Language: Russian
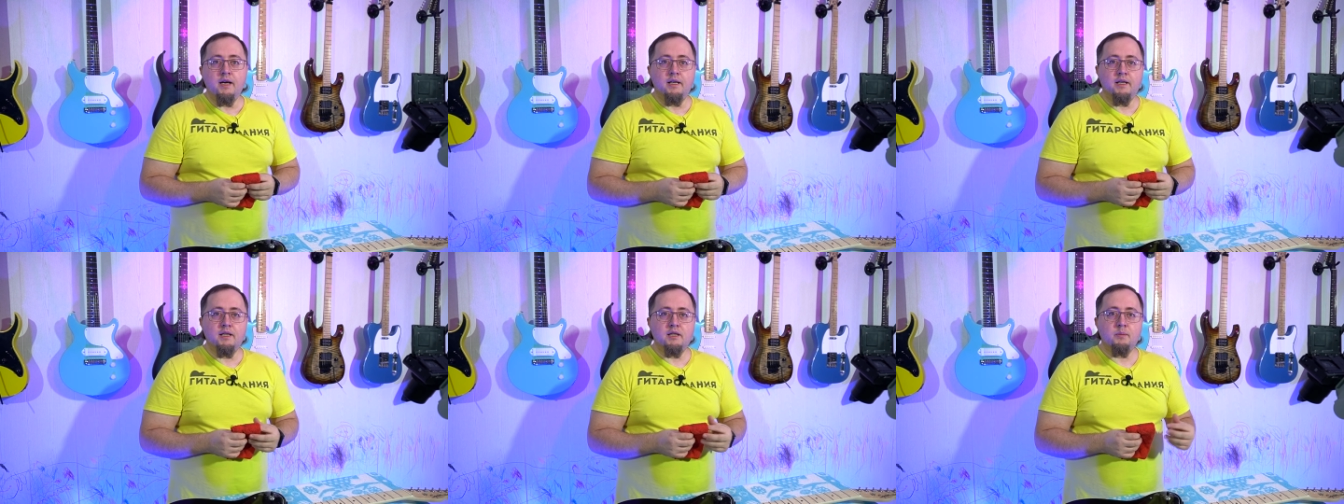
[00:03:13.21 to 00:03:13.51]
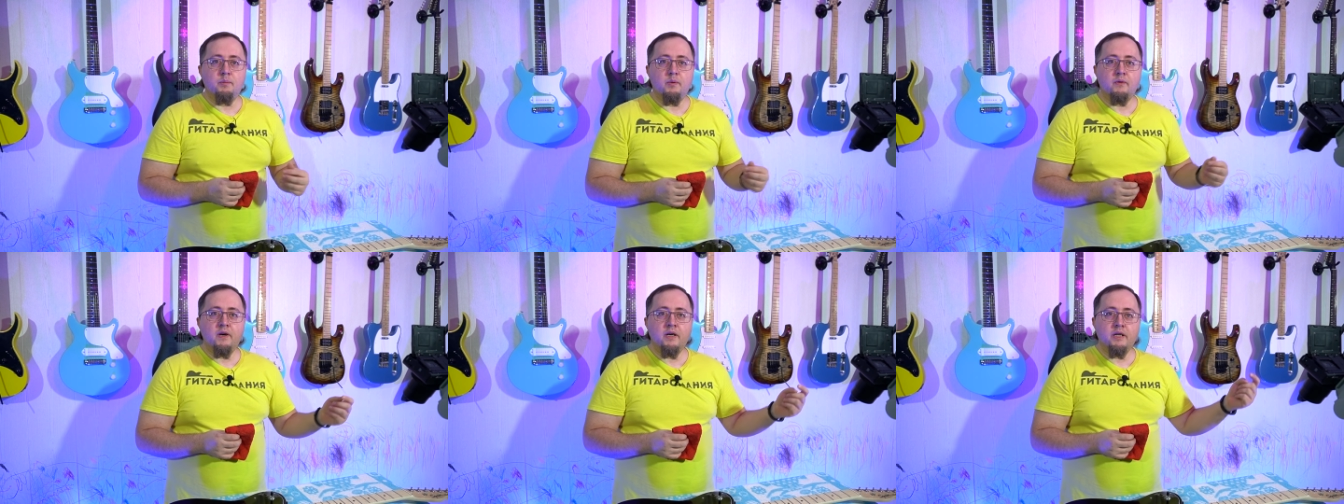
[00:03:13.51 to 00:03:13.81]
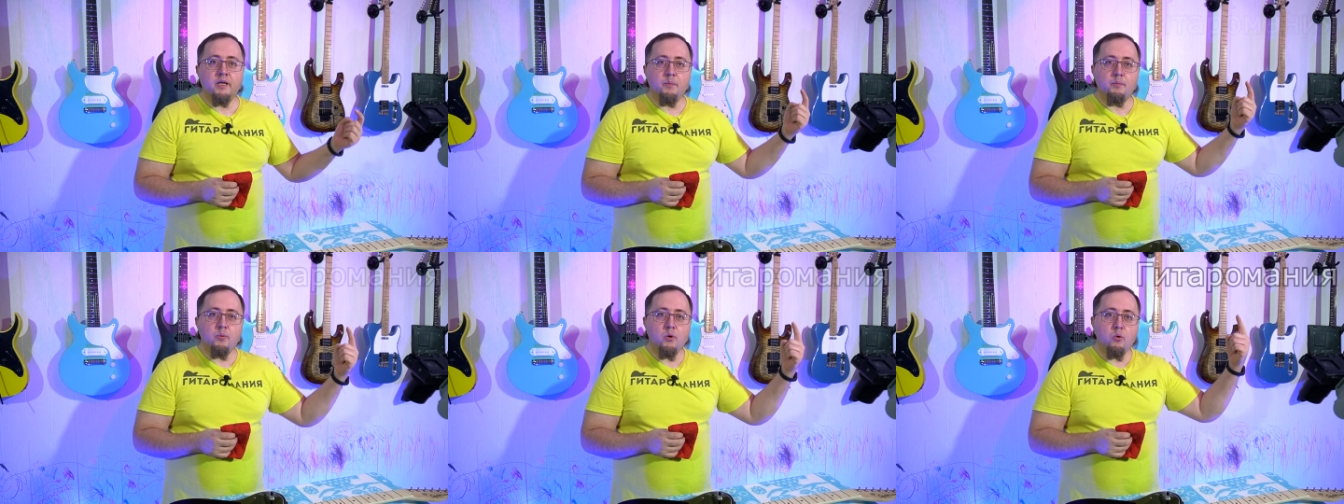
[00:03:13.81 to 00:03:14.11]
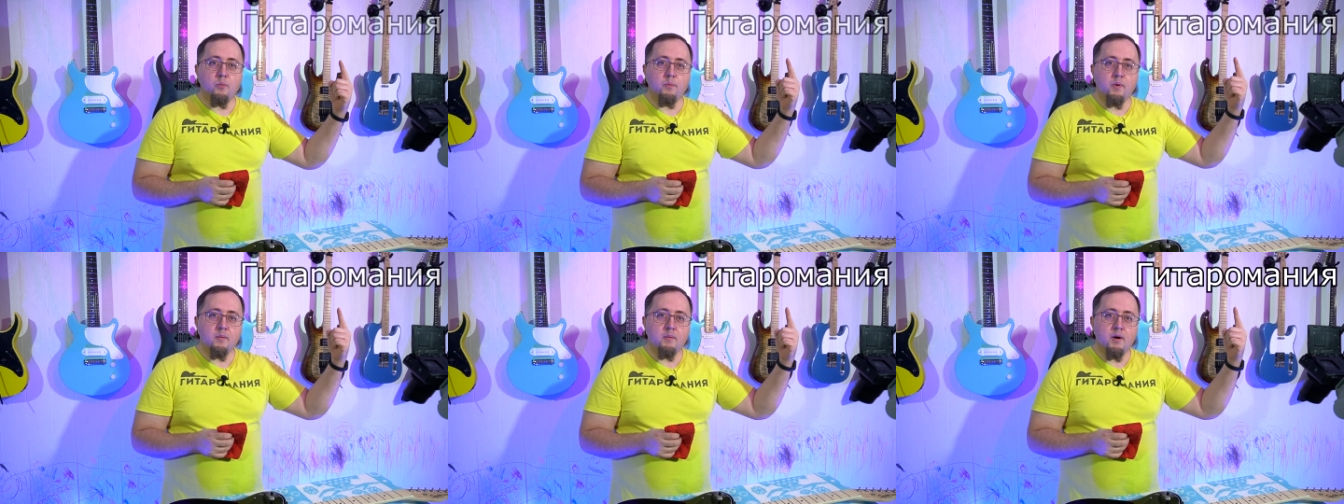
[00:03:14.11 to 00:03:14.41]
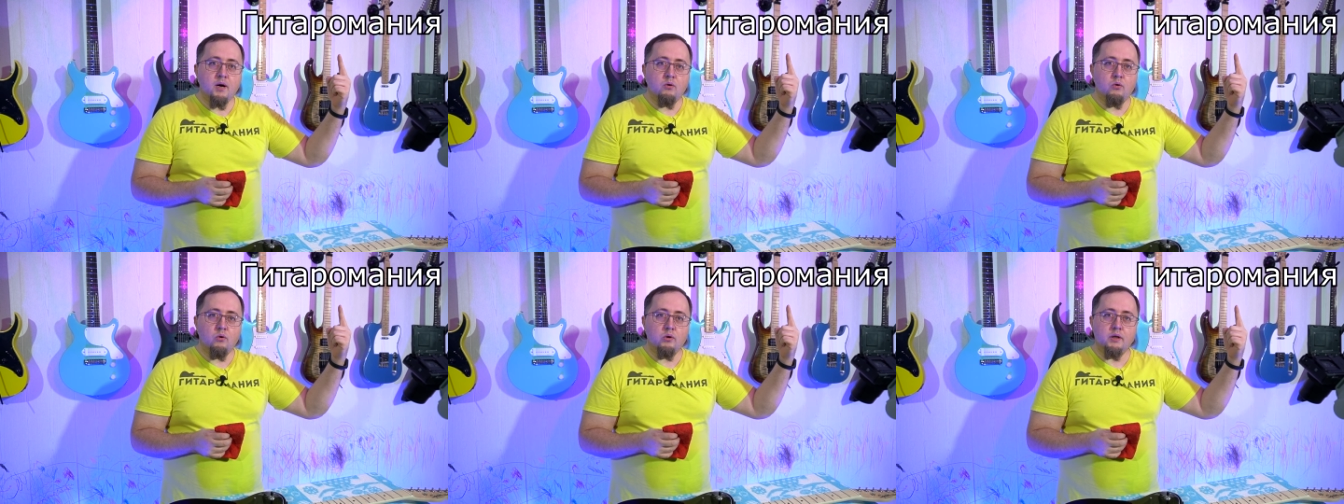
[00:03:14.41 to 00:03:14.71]
И не забывайте про
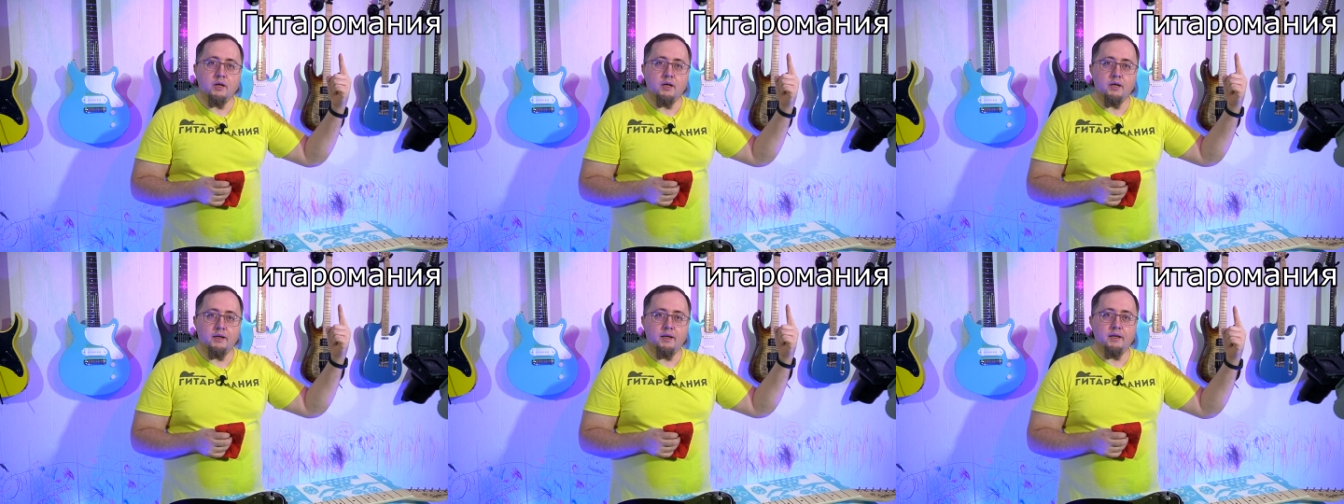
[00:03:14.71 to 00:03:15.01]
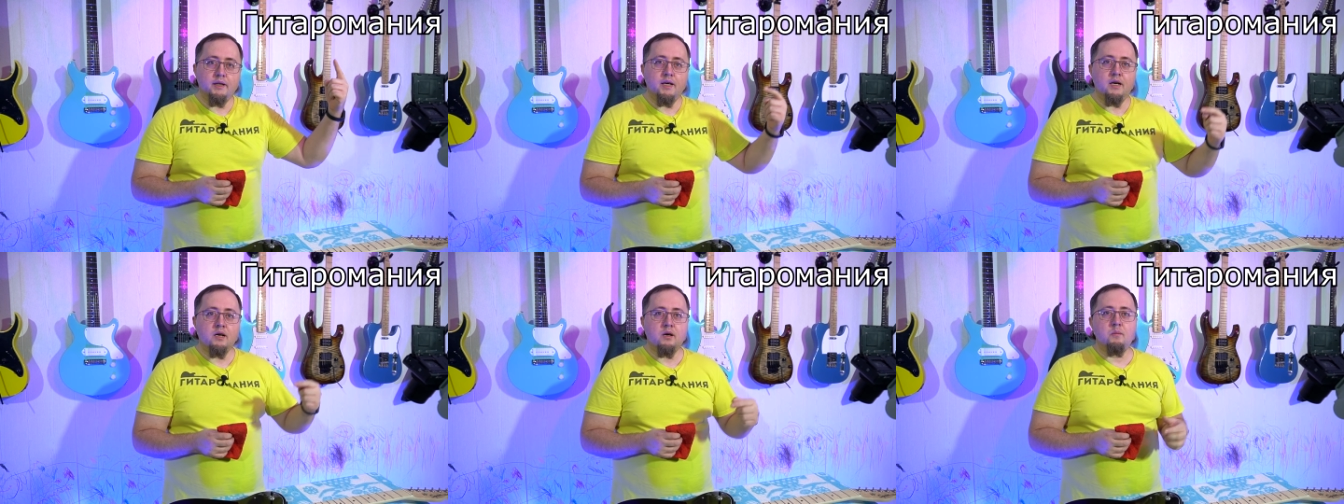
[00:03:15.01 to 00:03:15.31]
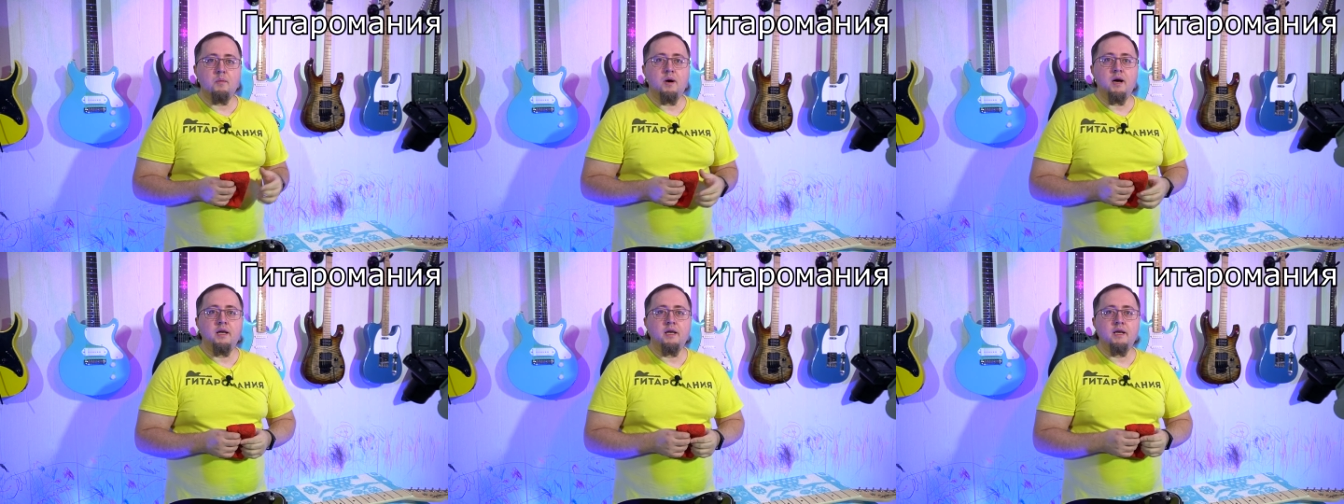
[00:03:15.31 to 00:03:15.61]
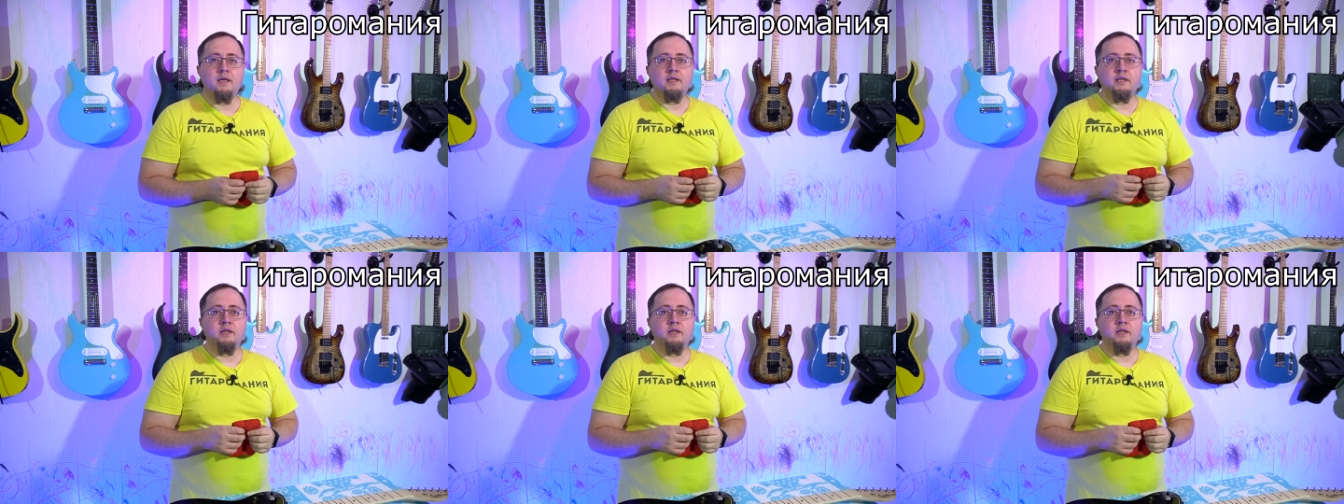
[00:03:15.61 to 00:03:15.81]
промокод «Гитаромания».